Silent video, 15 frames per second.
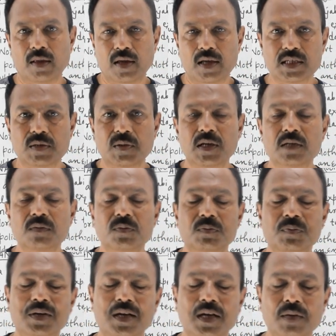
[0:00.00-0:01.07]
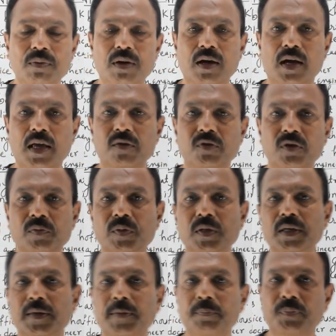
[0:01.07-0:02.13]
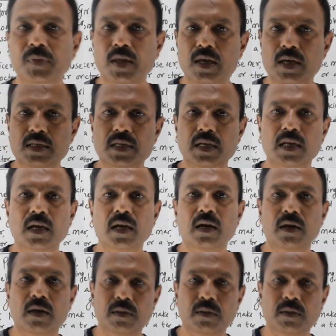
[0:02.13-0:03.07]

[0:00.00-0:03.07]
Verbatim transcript: एग्ज़ाम्स में कई बार आए हुए भी हैं इसलिए